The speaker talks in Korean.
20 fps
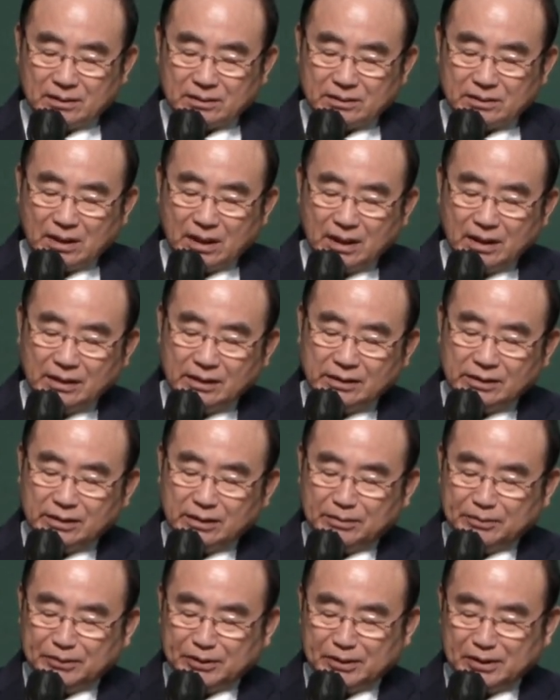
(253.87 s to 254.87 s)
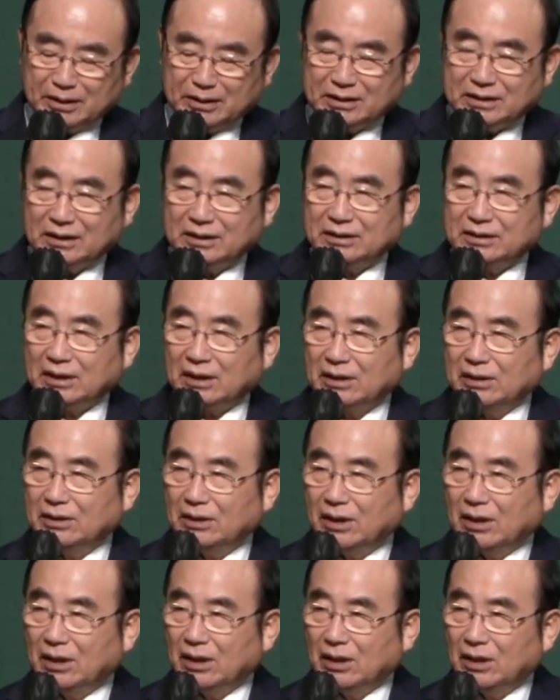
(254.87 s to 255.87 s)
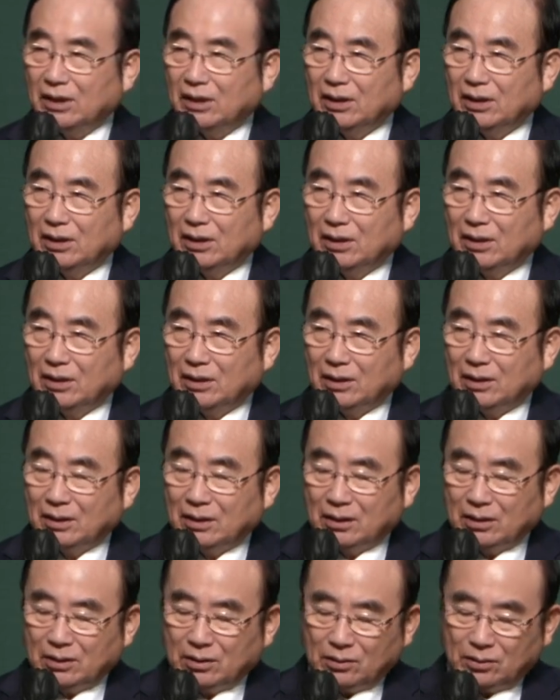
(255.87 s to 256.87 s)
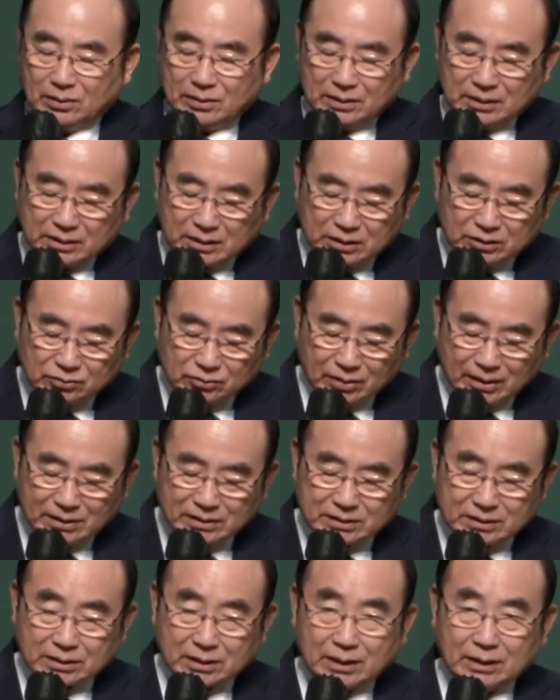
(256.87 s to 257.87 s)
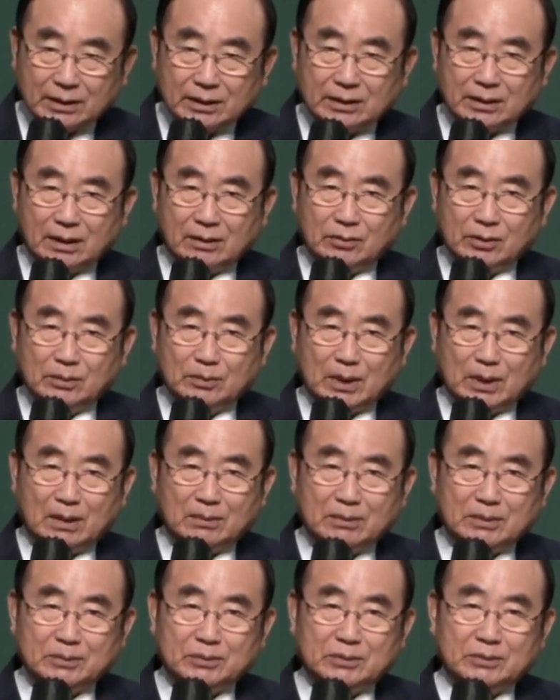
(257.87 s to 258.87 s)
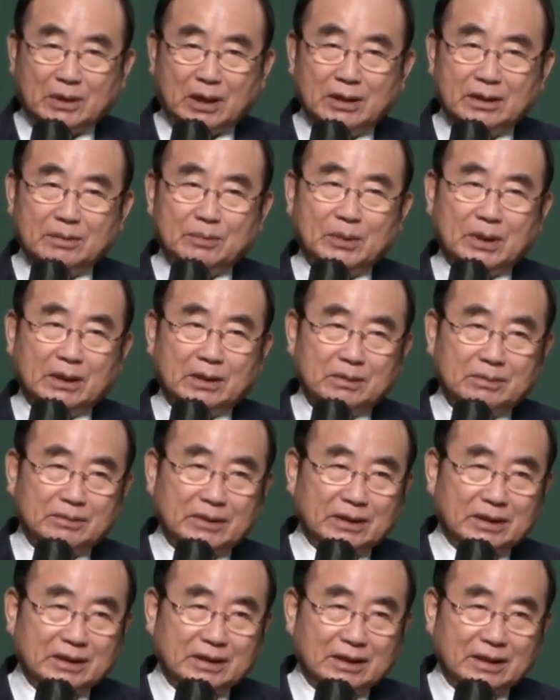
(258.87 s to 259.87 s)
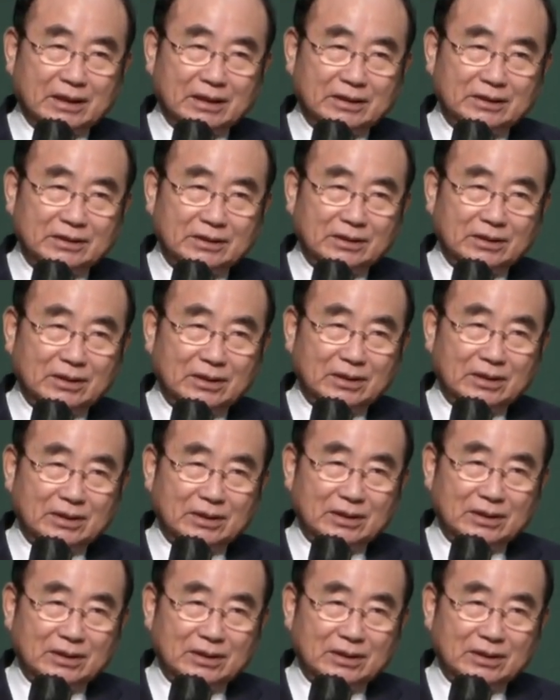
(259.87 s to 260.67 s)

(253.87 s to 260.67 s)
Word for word: 내일이 없는 인생을 사는데 오늘 기중한 시간에다가 우리 마음을 나한테 뺏기면 안 되잖아요. 그죠?